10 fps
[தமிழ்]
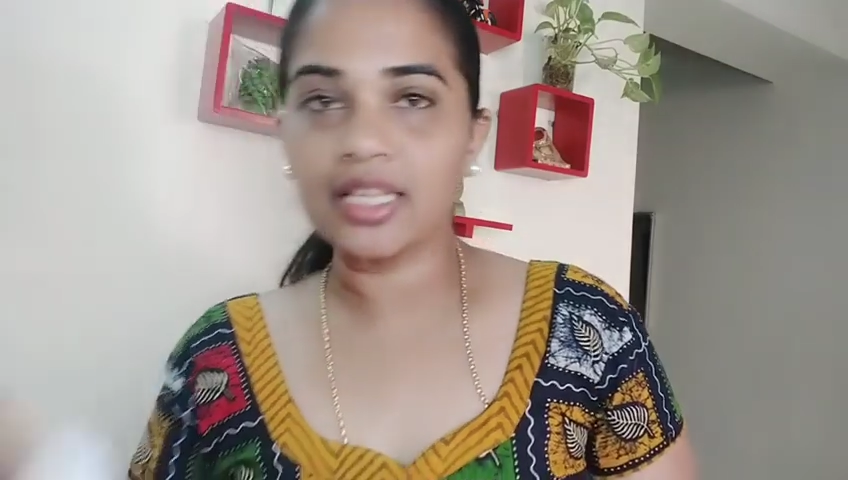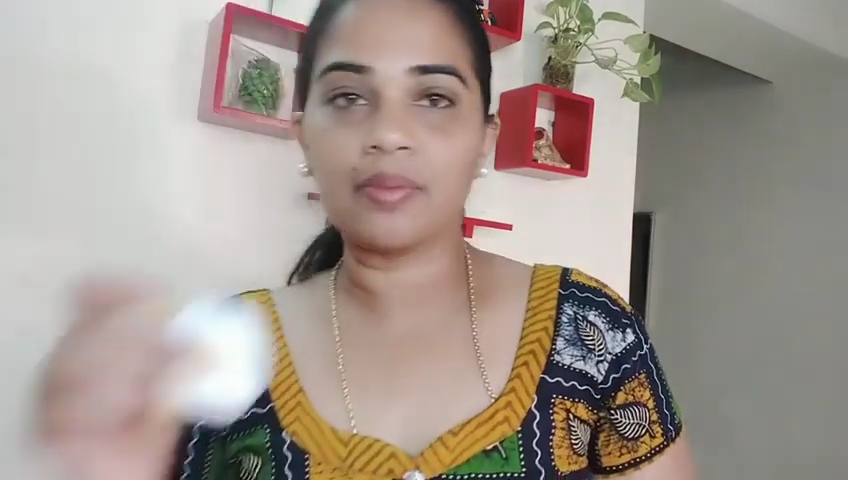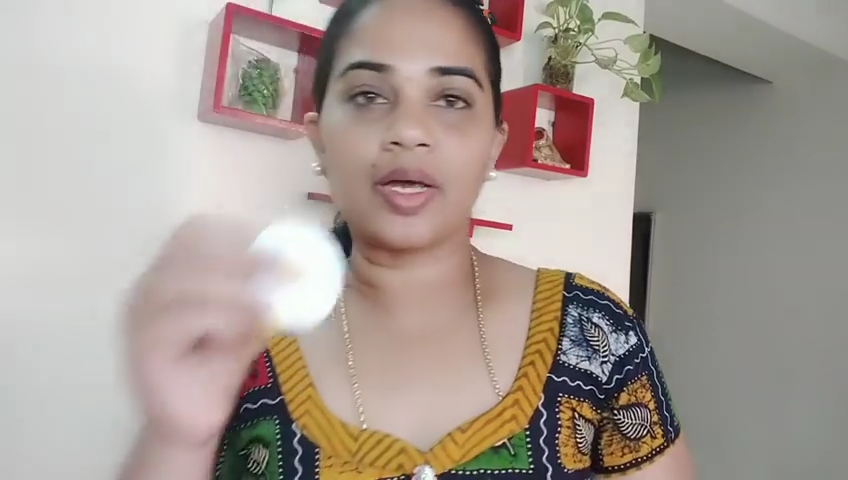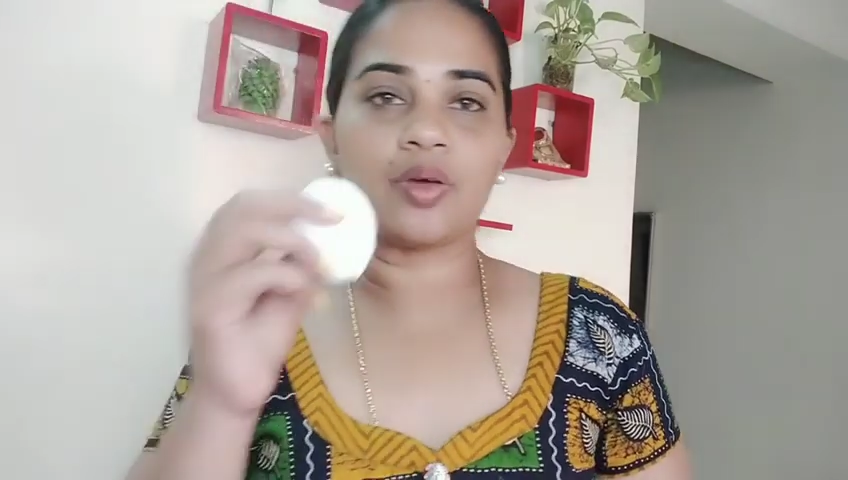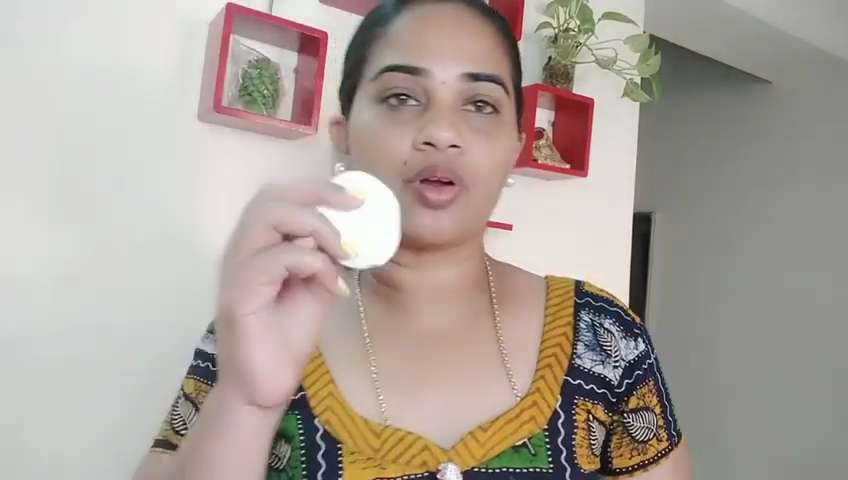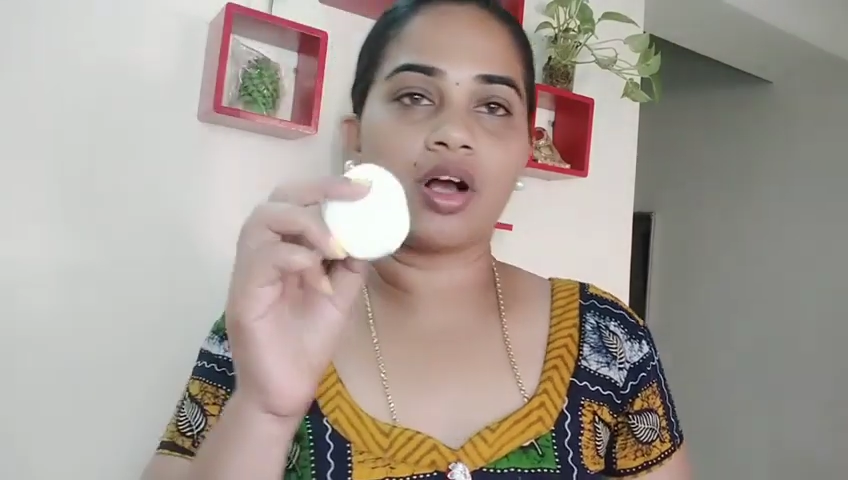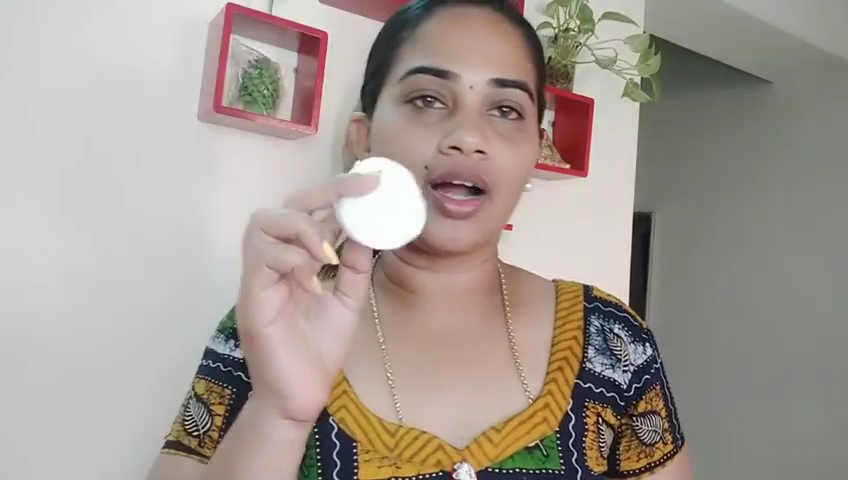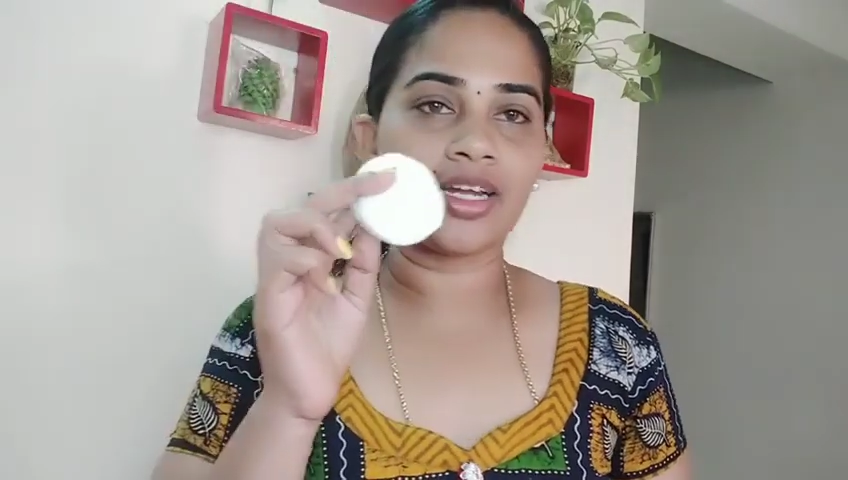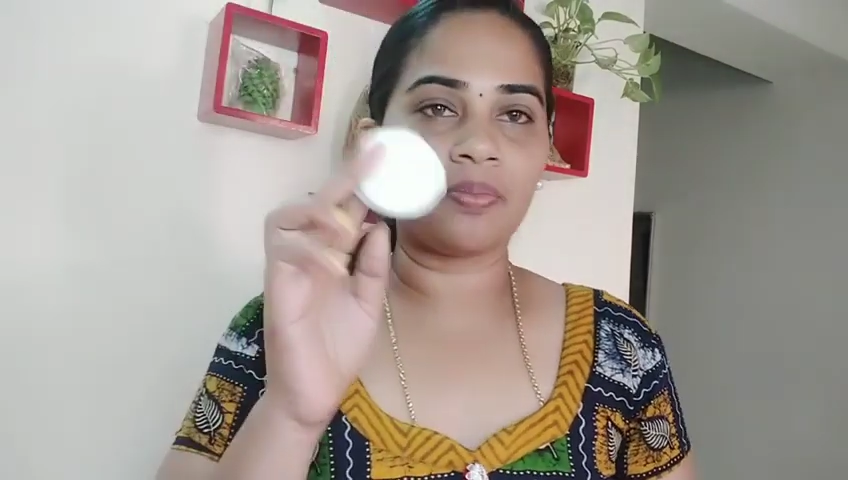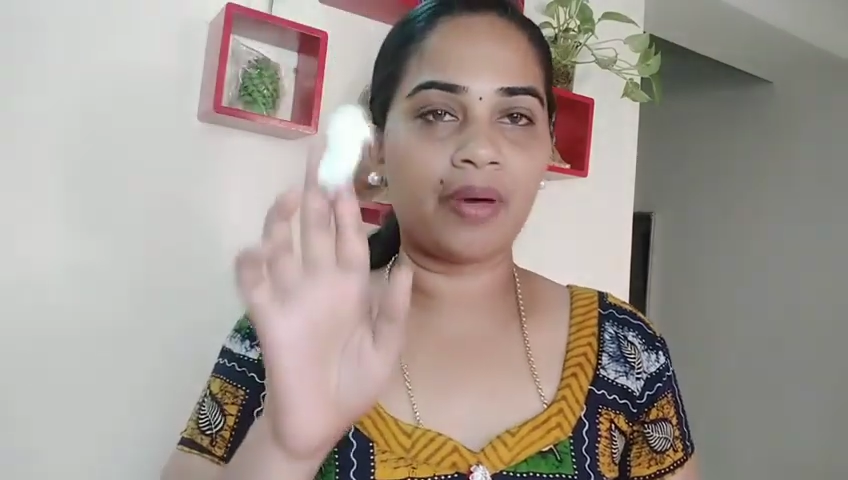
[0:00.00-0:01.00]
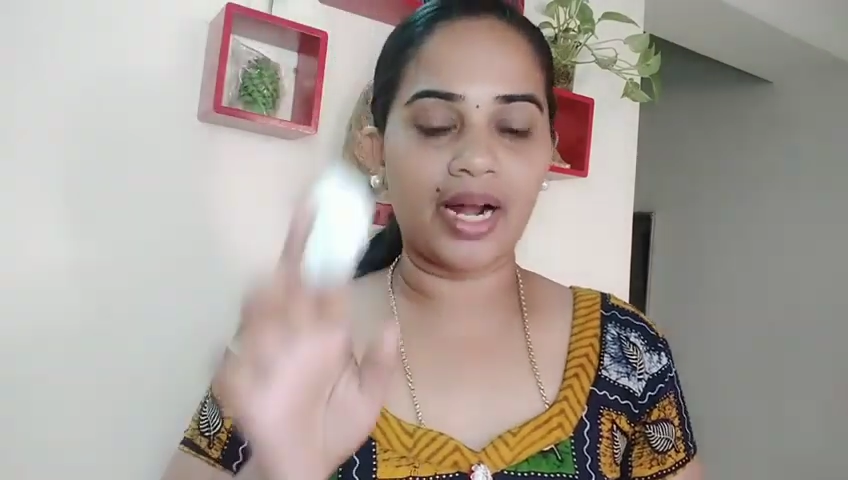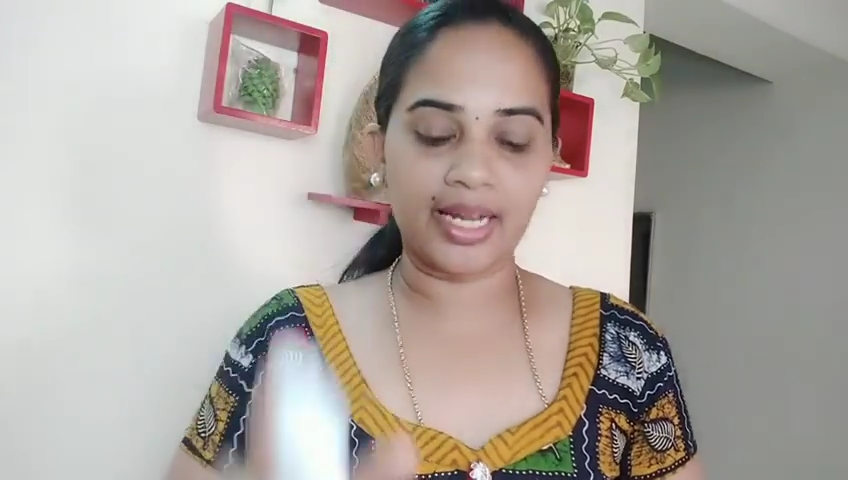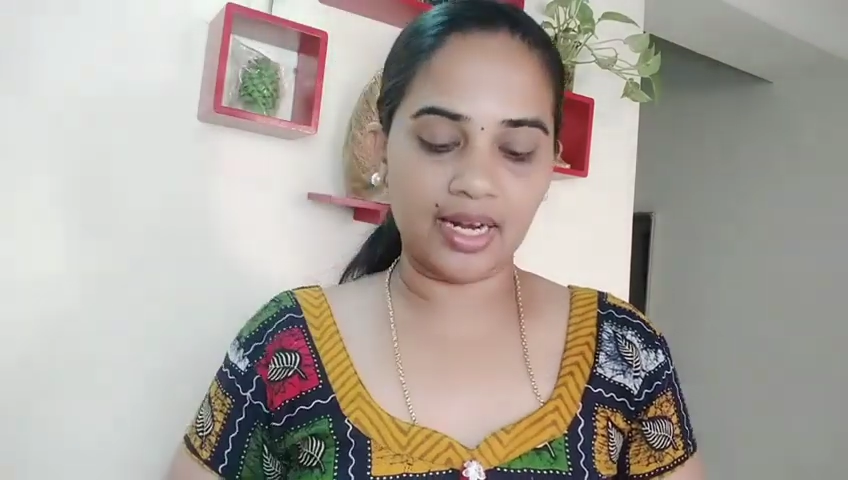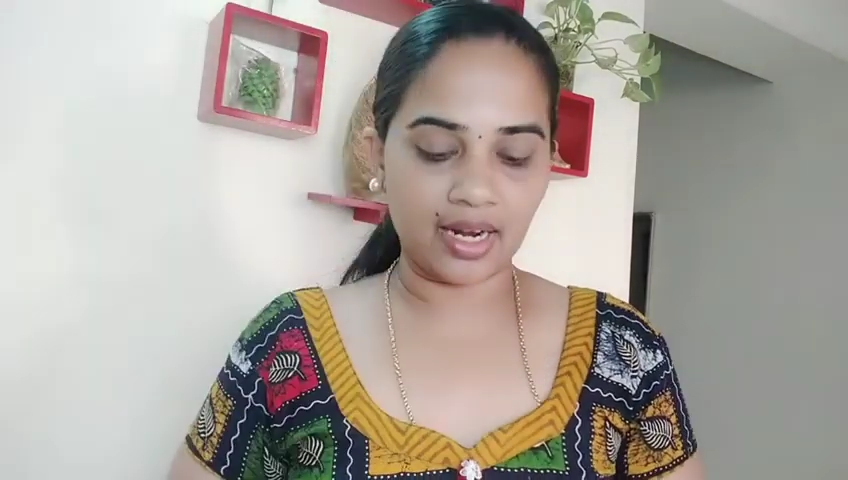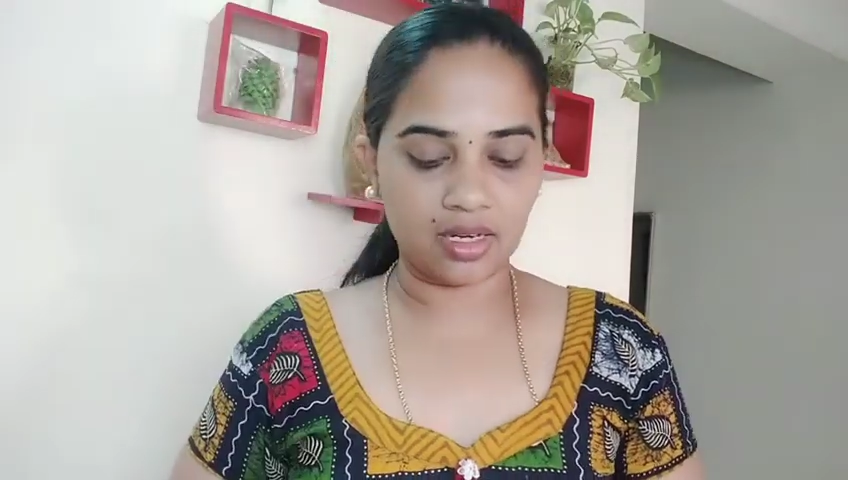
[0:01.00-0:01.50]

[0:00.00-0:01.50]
மாதிரி ஒரு காட்டன் பேட் இல்லைன்னா